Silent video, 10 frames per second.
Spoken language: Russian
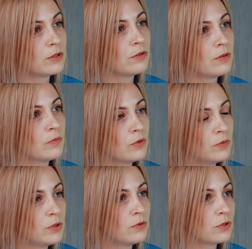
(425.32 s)
которые
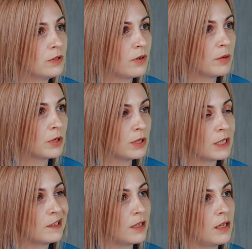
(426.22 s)
могут быть нужны в рамках
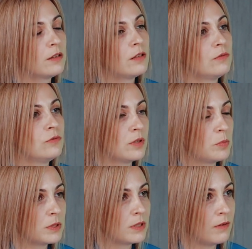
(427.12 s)
конкретной
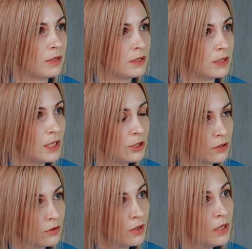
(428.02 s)
узкой поставленной
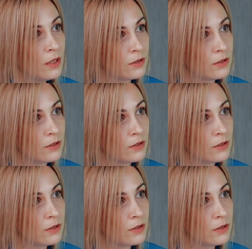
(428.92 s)
задачи, но